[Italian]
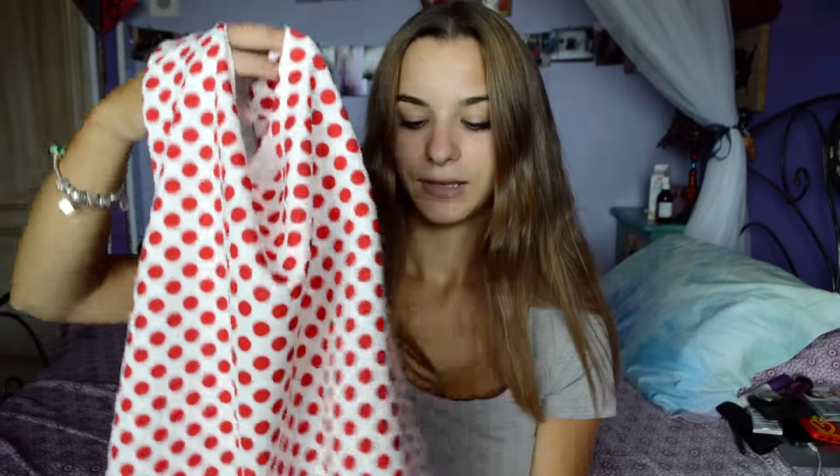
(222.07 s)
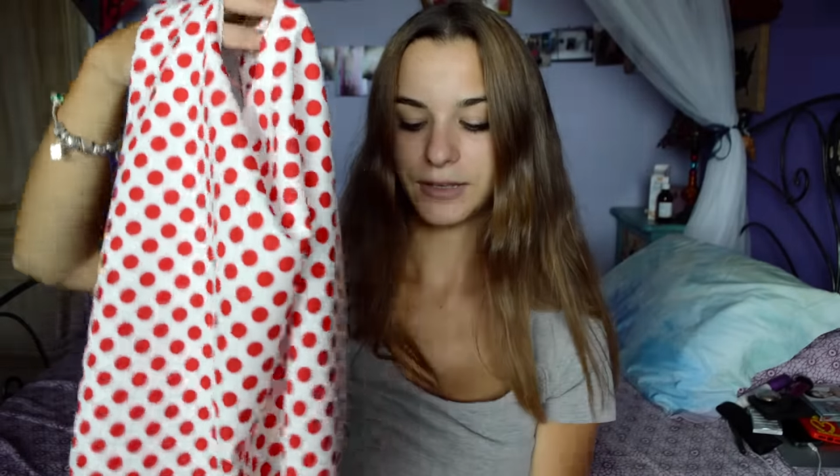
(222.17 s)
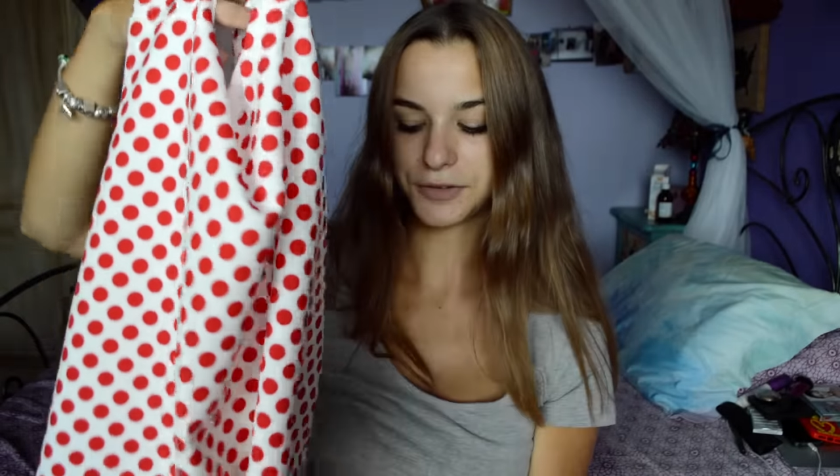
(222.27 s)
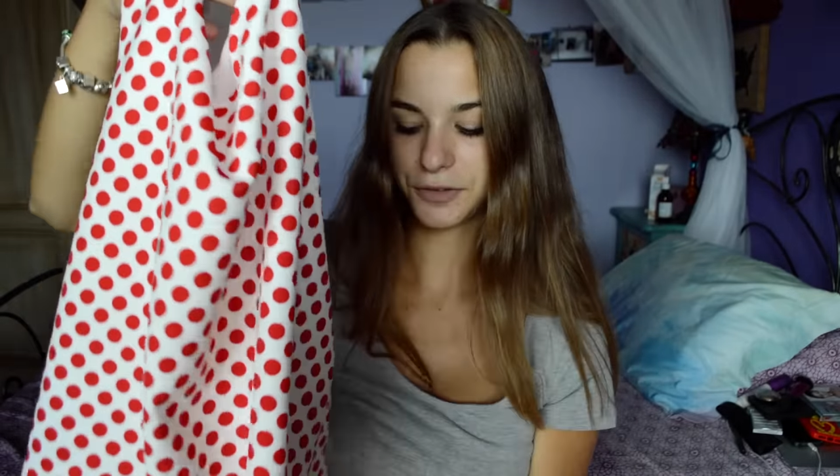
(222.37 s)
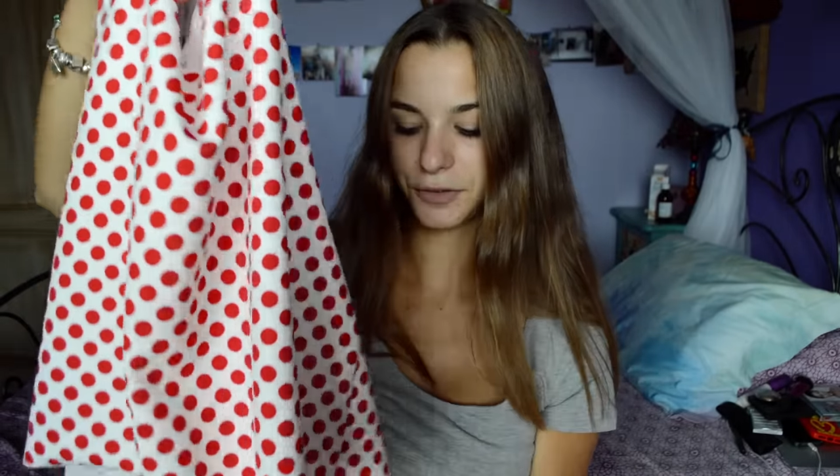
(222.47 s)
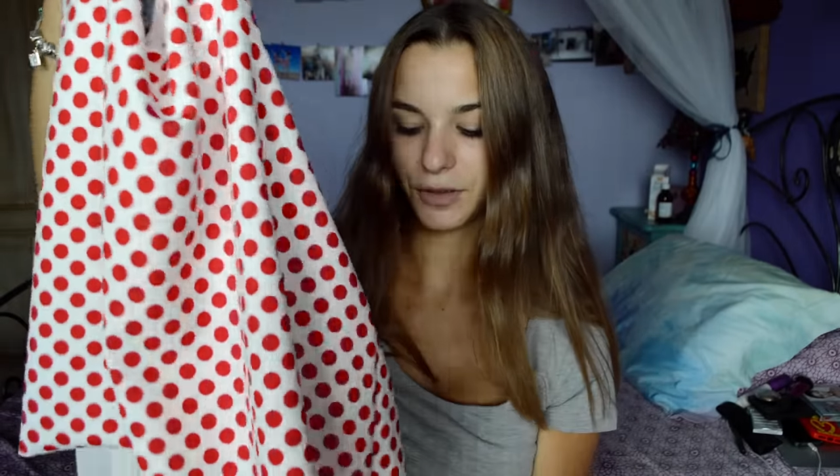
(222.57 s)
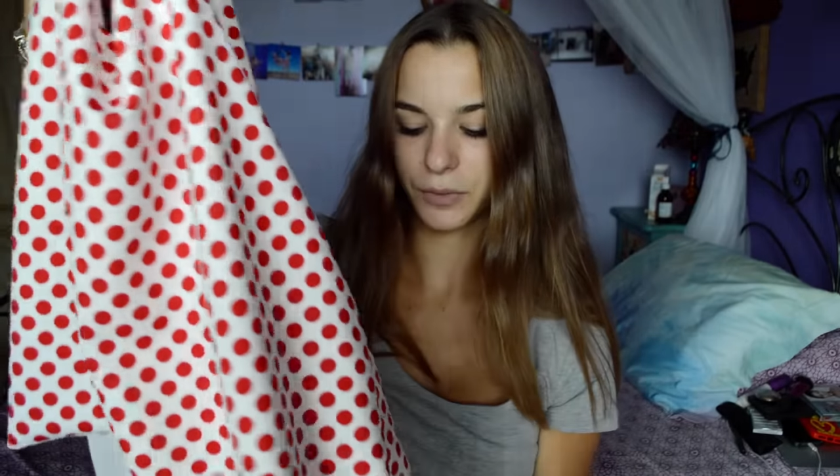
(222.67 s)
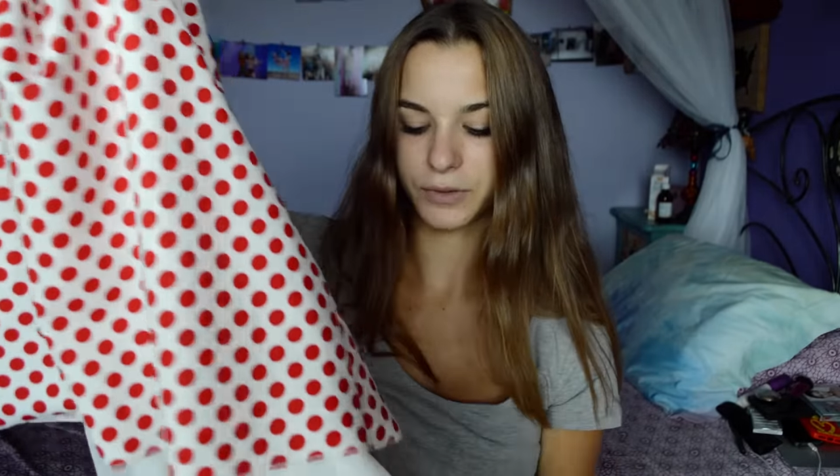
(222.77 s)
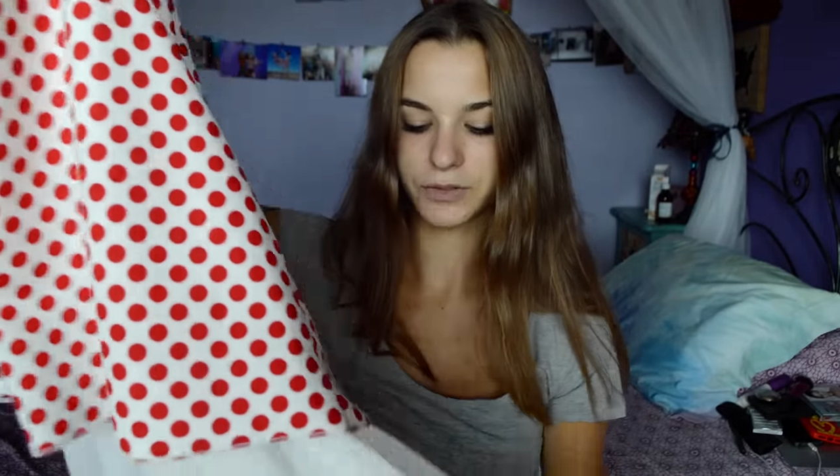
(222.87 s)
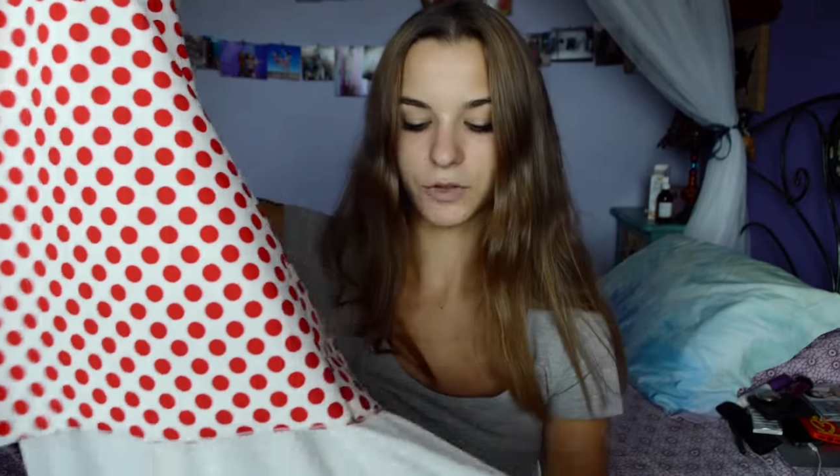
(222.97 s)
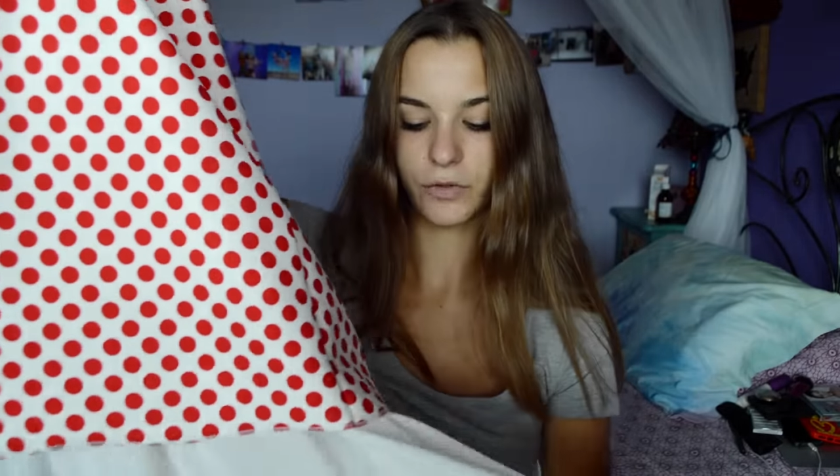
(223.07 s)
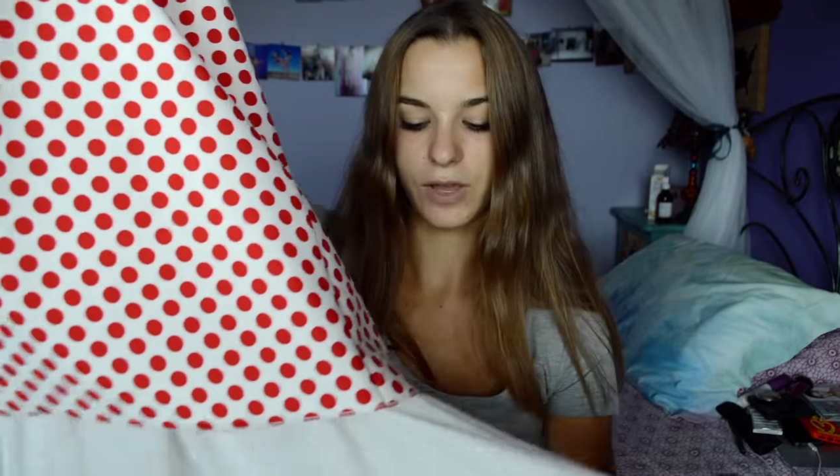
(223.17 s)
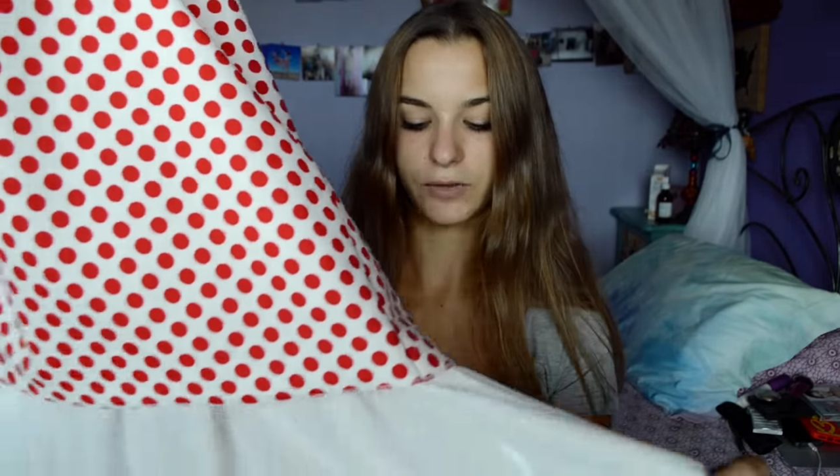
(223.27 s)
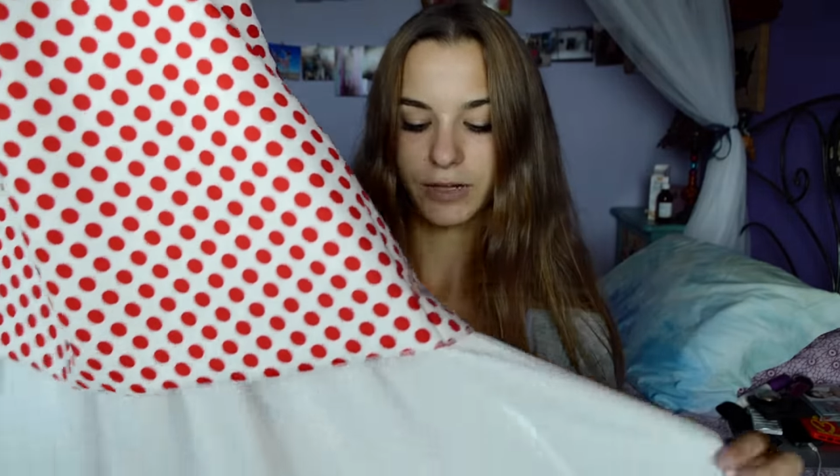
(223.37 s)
e sotto da questo velo